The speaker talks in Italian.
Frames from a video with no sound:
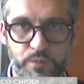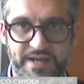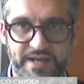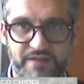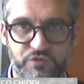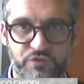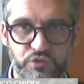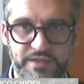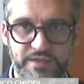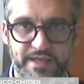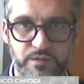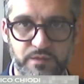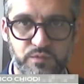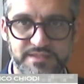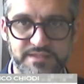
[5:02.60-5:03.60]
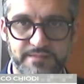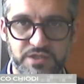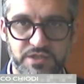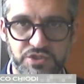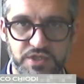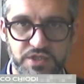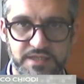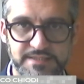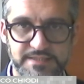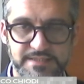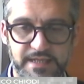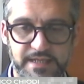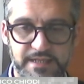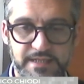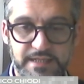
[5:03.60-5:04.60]
per affrontare questa
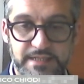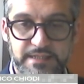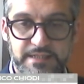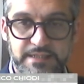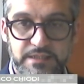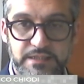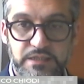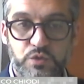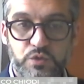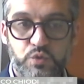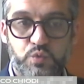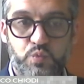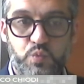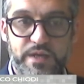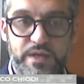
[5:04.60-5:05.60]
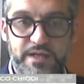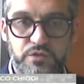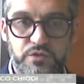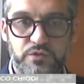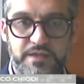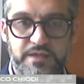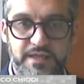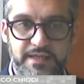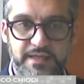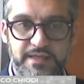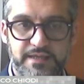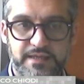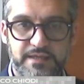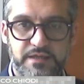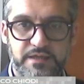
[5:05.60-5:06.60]
emergenza. Quello
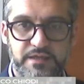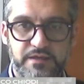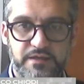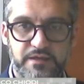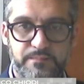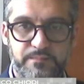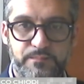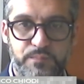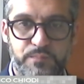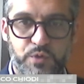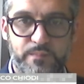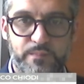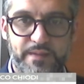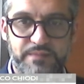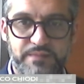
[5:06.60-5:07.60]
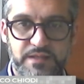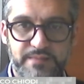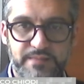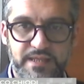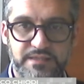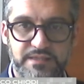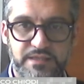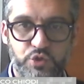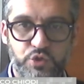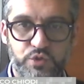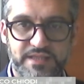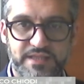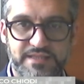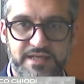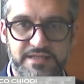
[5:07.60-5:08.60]
che eh, probabilmente
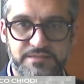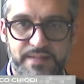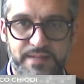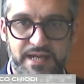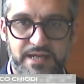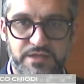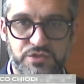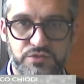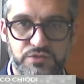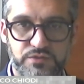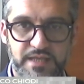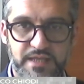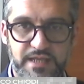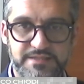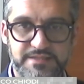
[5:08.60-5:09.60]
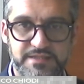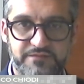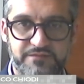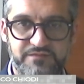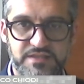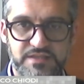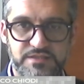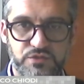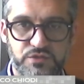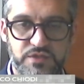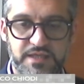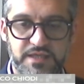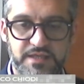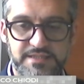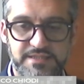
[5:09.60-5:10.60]
non è trasparso dal servizio
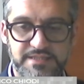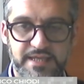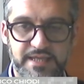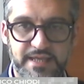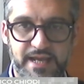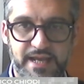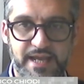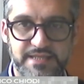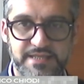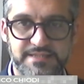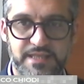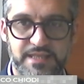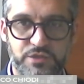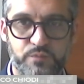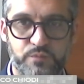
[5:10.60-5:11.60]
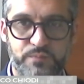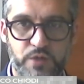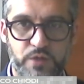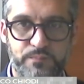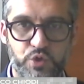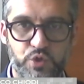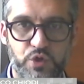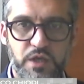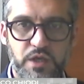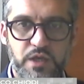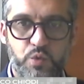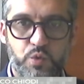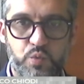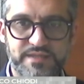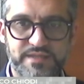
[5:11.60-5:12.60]
di ieri sera è stato proprio
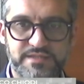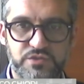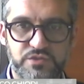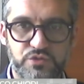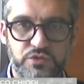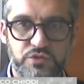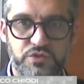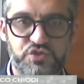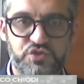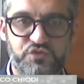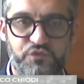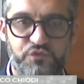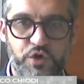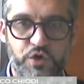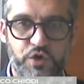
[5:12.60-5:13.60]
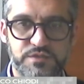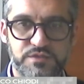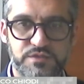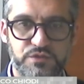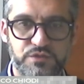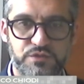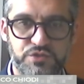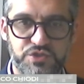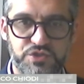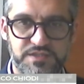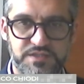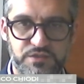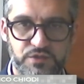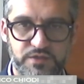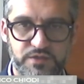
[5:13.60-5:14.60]
questo sforzo
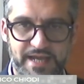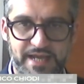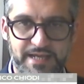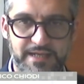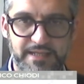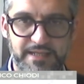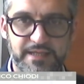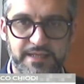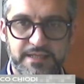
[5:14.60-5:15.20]
gestionale.